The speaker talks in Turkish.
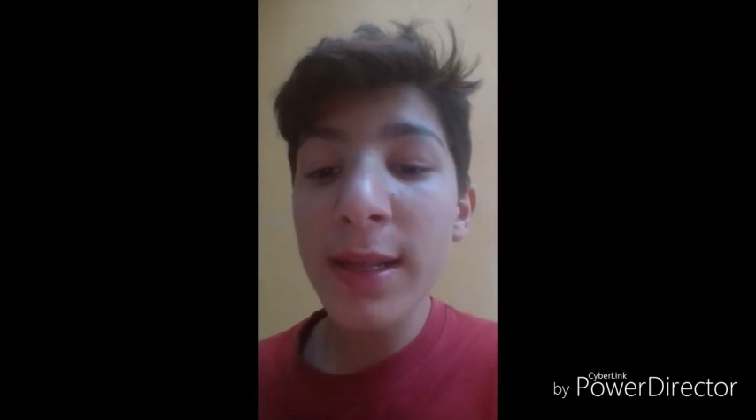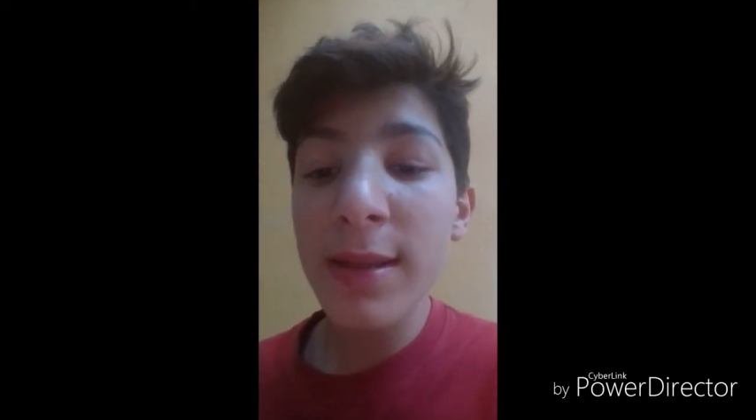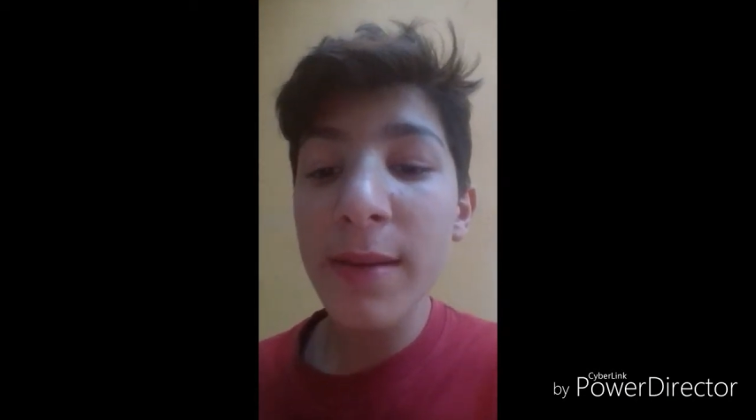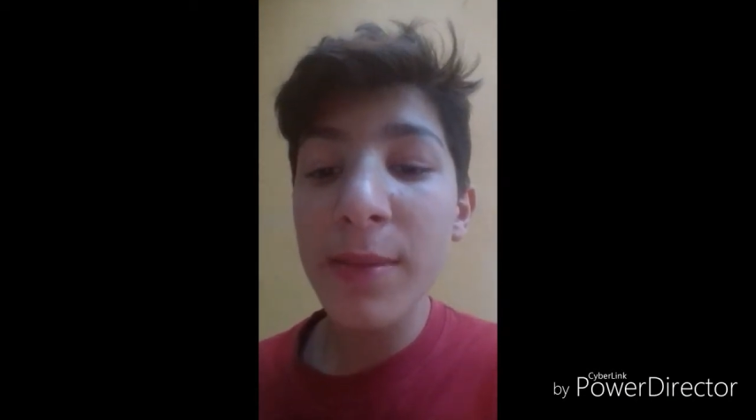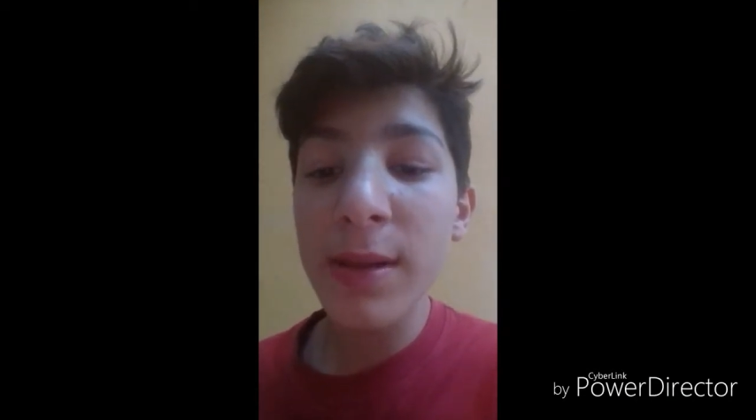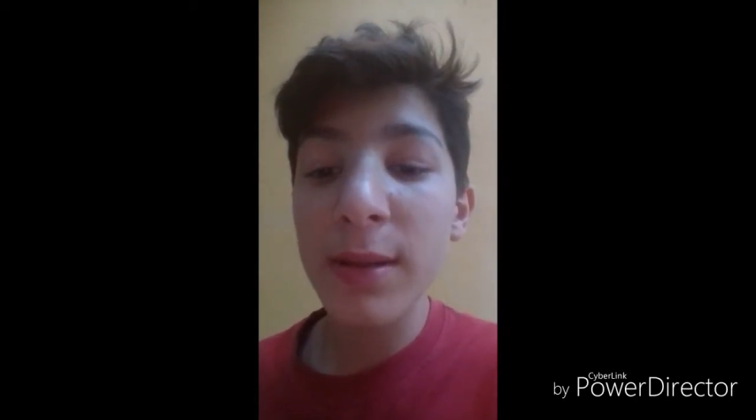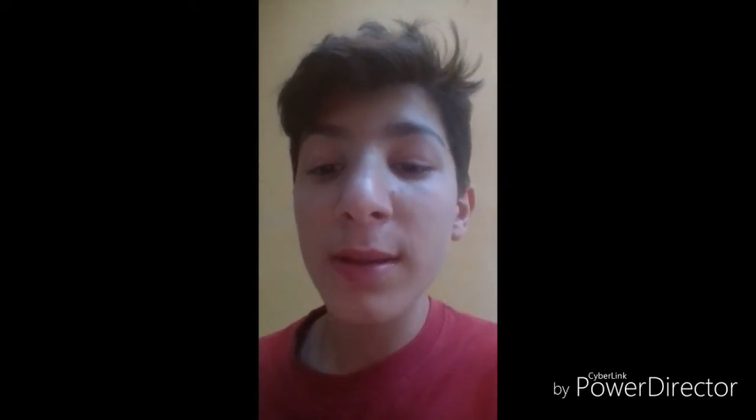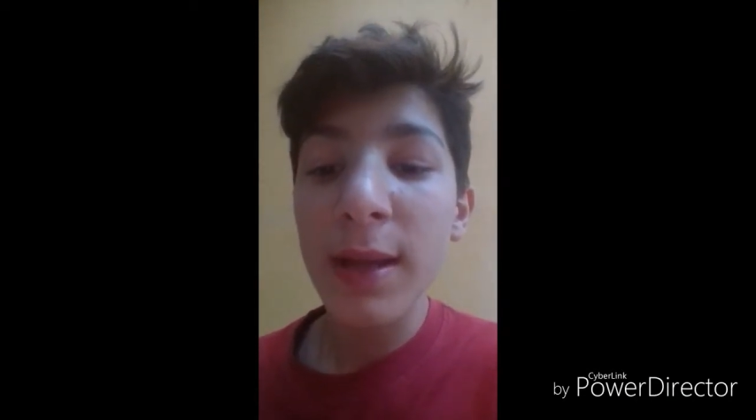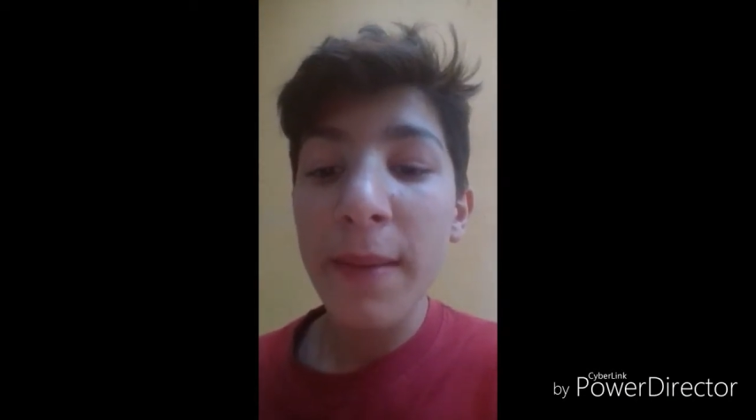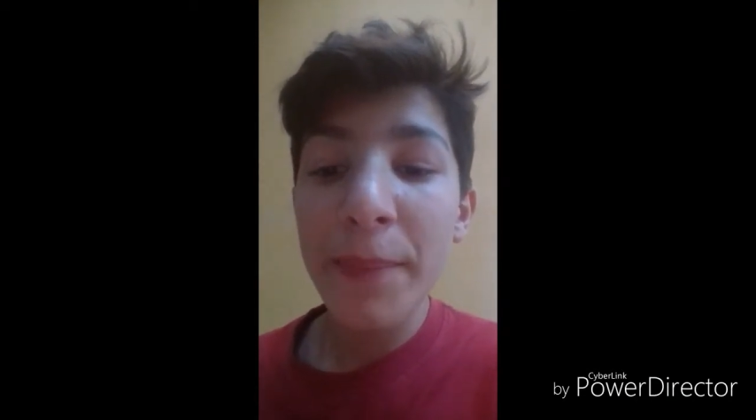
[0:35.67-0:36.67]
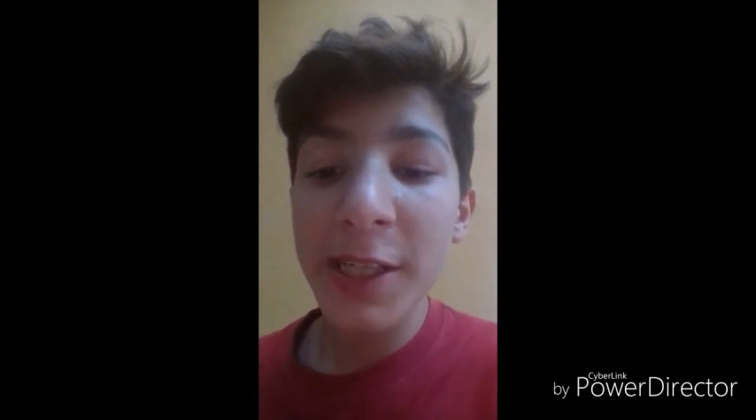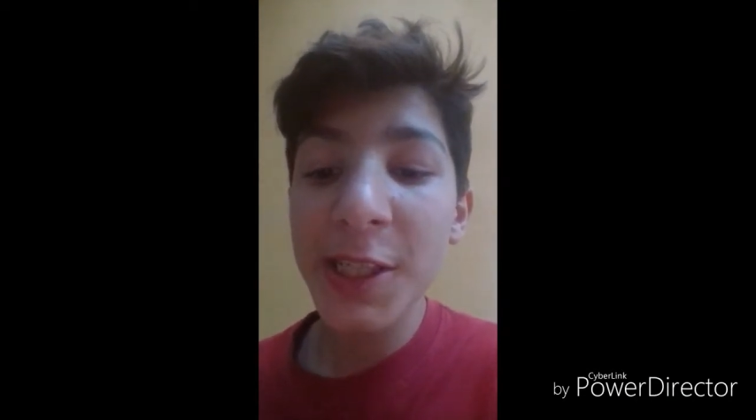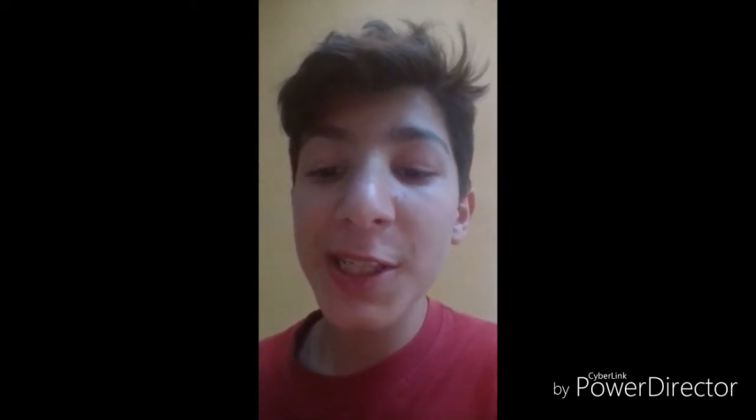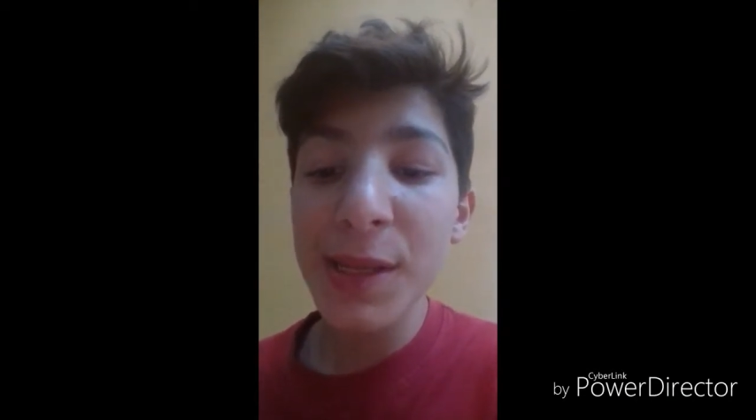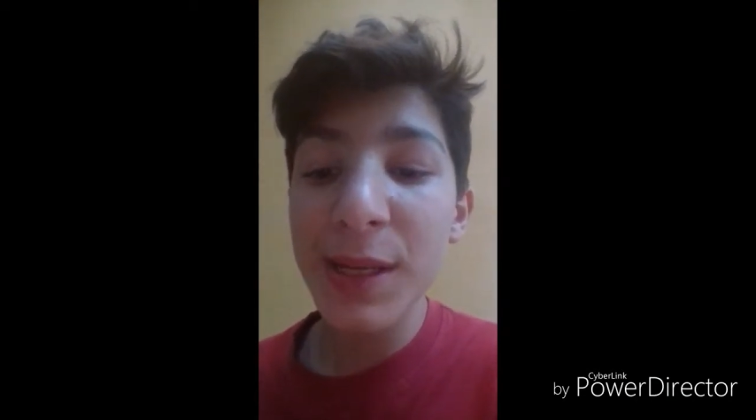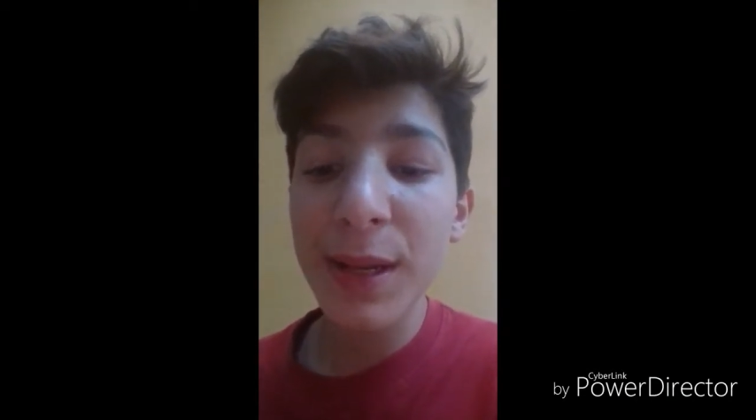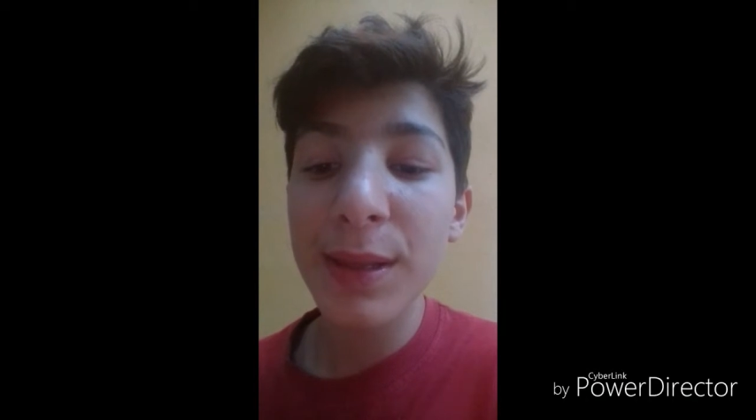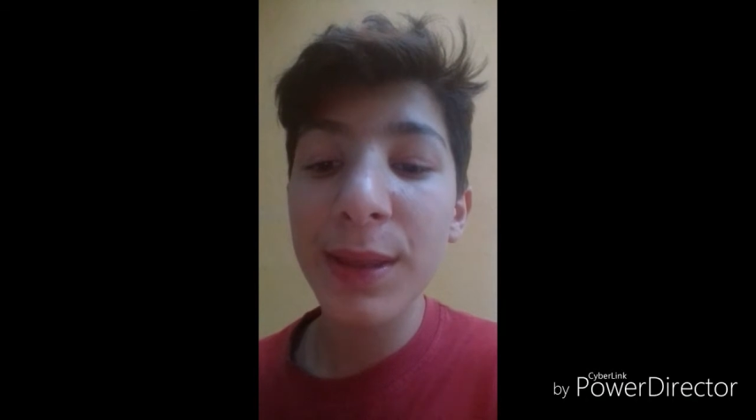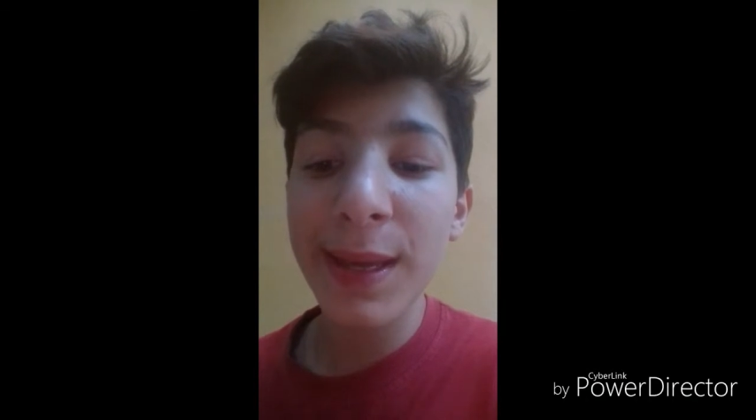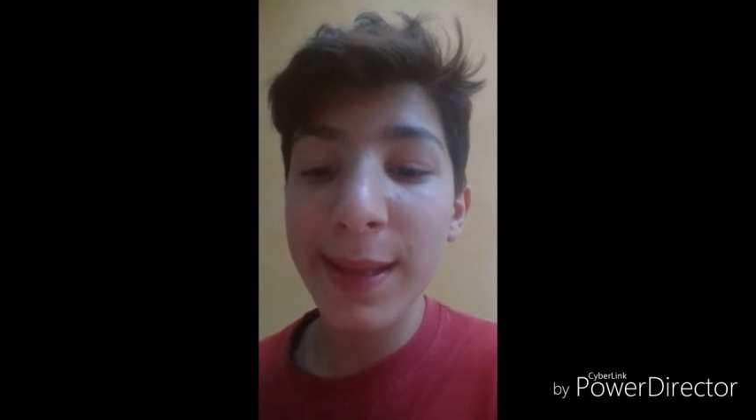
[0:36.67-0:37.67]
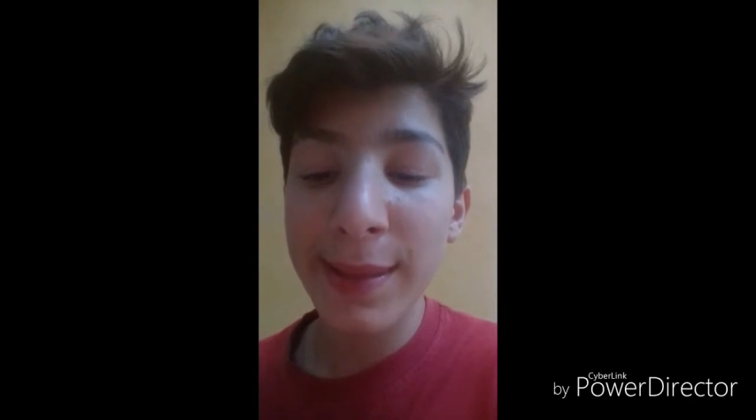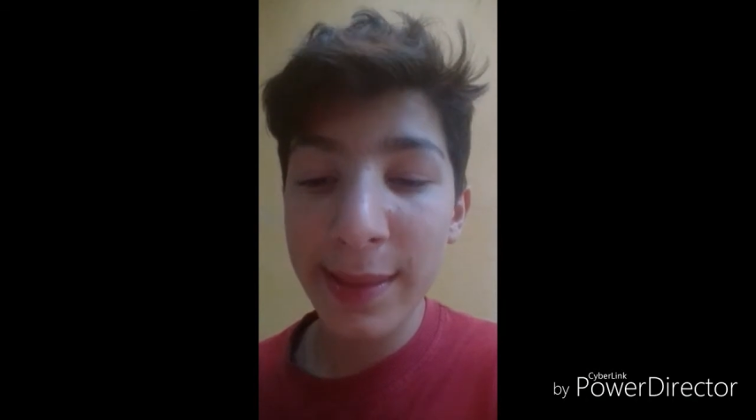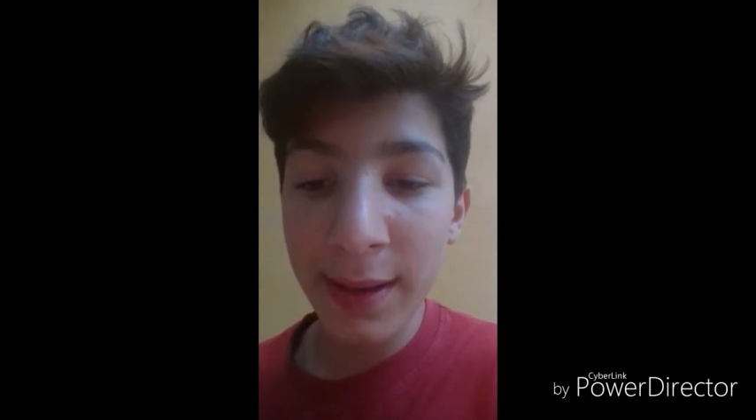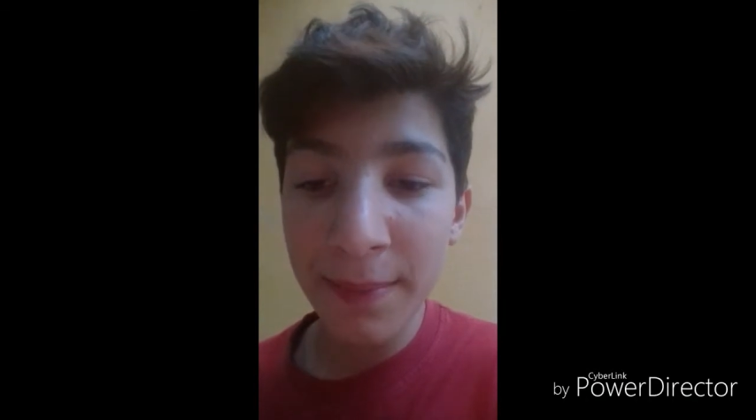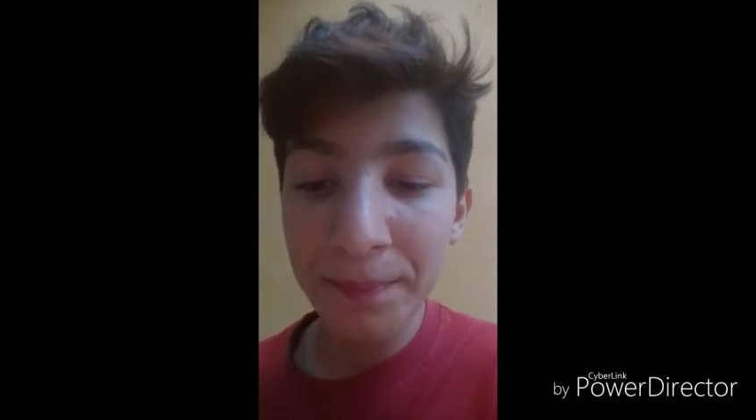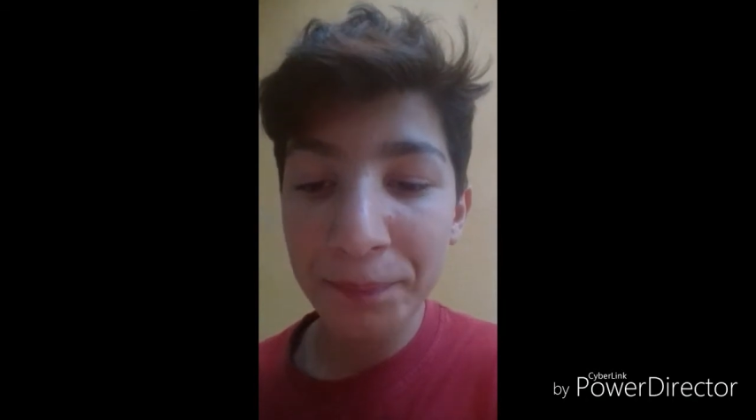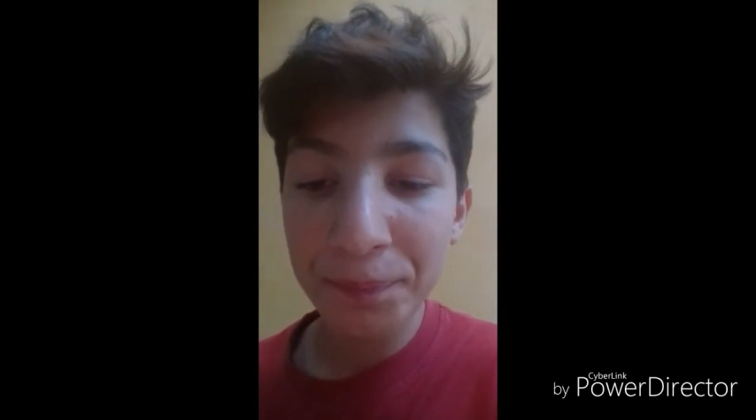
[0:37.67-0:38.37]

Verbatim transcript: Listemizin 5. sırasında ise